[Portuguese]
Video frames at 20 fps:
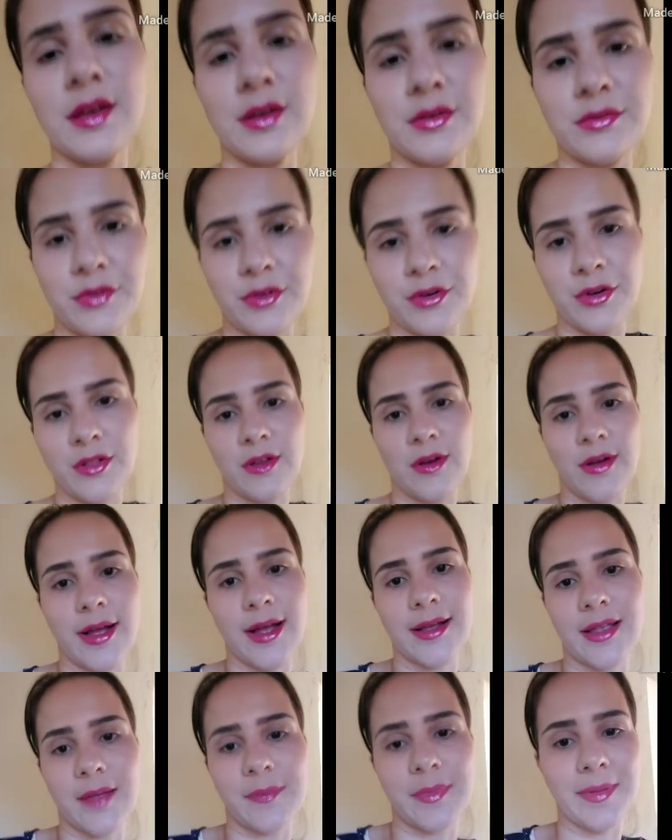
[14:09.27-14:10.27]
Vou colocar
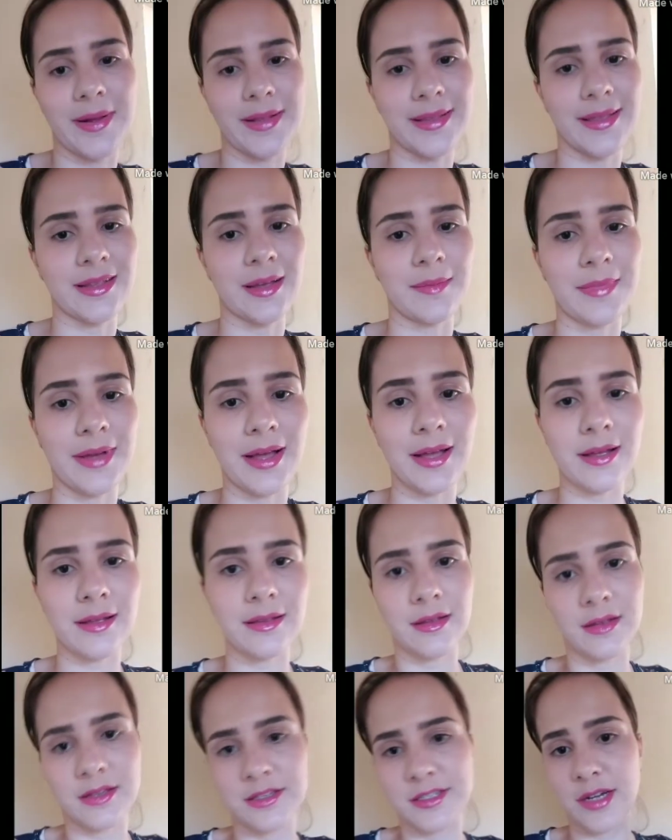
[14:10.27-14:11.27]
aqui pra bater na
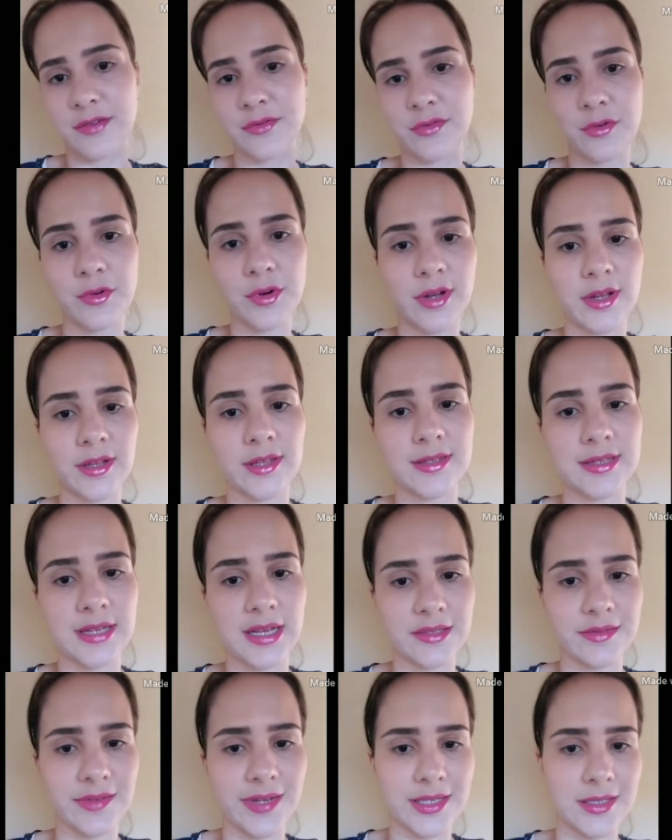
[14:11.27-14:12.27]
máquina e já vou organizar
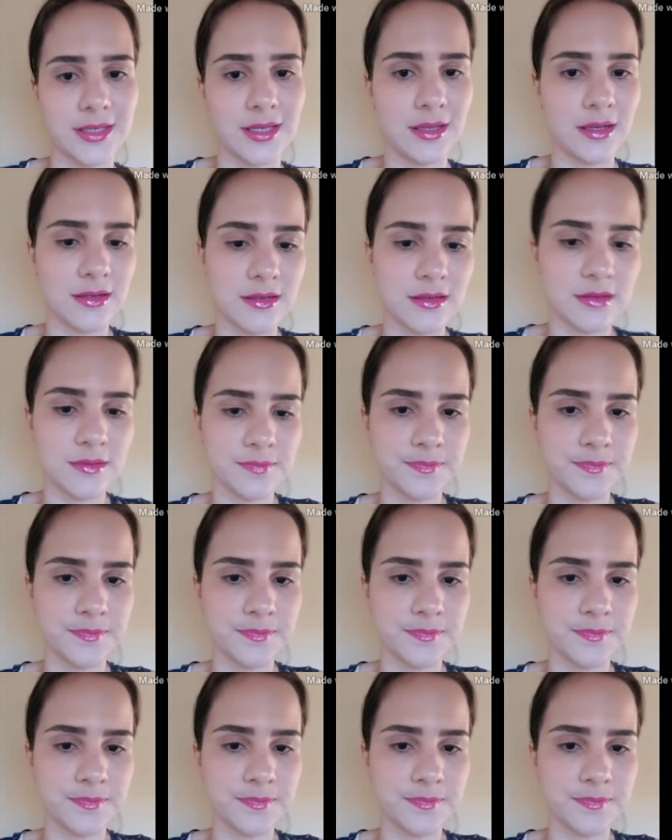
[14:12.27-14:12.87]
as vasilhas.